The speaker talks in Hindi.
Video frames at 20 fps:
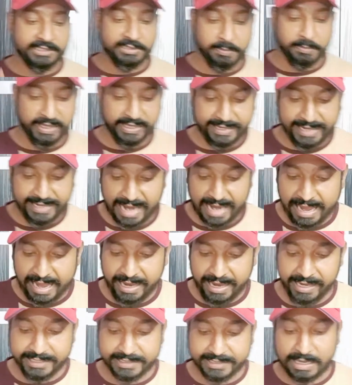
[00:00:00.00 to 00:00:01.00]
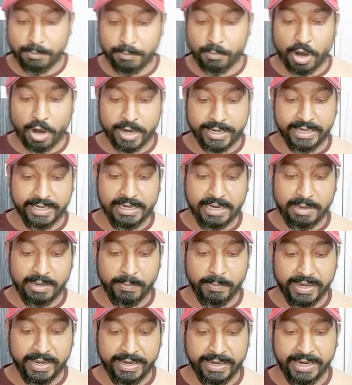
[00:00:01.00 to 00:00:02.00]
में क्या है इसका मॉडल
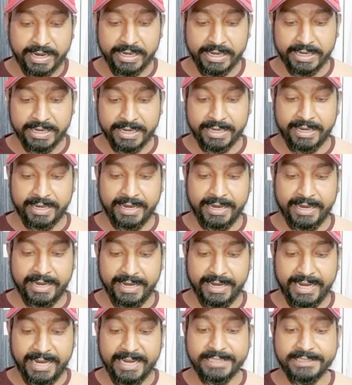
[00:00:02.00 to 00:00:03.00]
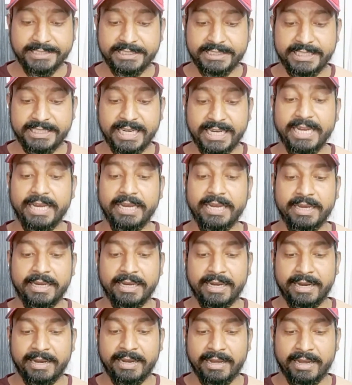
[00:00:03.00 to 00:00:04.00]
नंबर है एच जे
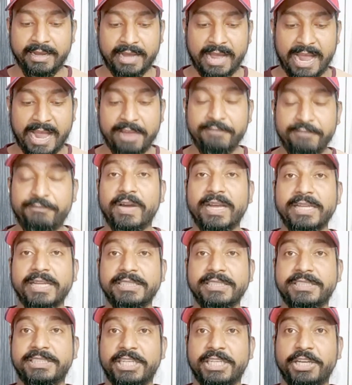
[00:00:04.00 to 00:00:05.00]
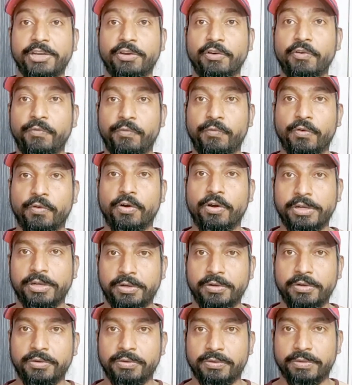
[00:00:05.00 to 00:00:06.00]
हाइफन जीरो
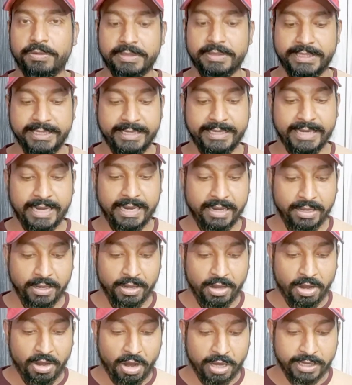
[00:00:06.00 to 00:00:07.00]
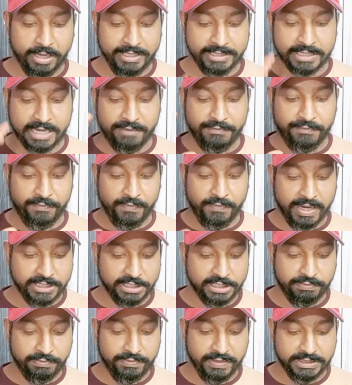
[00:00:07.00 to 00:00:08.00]
फोर टू ठीक है और इसका
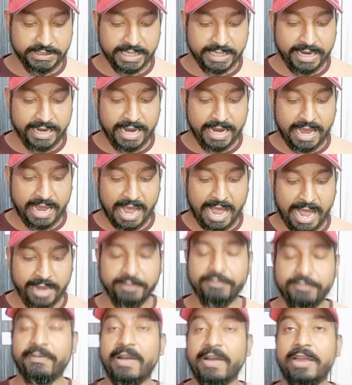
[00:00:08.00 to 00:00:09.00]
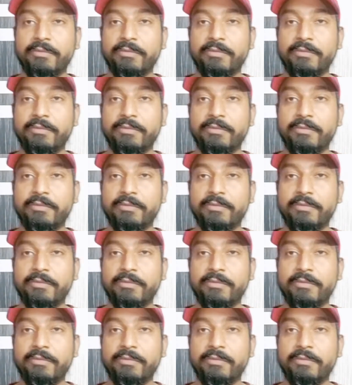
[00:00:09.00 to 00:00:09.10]
फर्स्ट फीचर है हाई फाइव